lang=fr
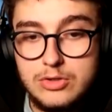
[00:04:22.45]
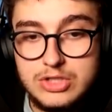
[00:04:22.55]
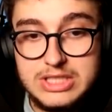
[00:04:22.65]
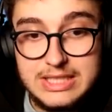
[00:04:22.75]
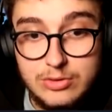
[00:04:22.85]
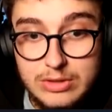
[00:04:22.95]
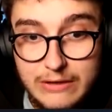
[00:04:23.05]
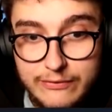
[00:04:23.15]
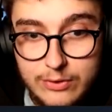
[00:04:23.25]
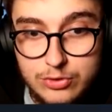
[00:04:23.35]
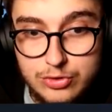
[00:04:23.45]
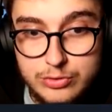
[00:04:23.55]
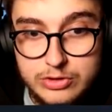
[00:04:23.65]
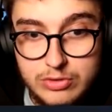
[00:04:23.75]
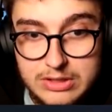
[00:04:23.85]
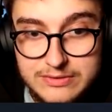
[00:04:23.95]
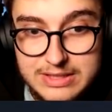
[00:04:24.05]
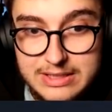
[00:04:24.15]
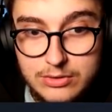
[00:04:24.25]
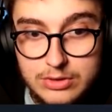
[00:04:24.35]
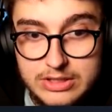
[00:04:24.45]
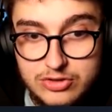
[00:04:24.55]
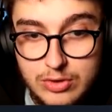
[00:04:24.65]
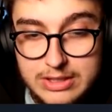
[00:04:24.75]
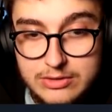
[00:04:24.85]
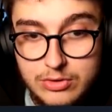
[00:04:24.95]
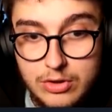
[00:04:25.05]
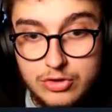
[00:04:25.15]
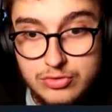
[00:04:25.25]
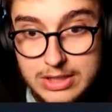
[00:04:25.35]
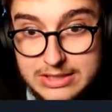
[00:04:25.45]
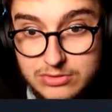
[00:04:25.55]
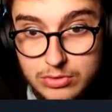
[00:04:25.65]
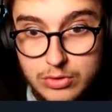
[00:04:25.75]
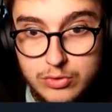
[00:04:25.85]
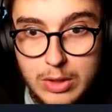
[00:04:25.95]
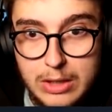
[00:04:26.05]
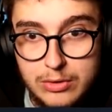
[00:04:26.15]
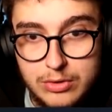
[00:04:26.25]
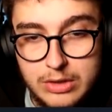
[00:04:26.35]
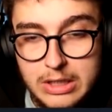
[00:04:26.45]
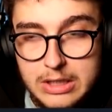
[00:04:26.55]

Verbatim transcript: j'ai des trucs à faire aujourd'hui je dois livrer des colis je dois aller dehors je dois aller sur le toit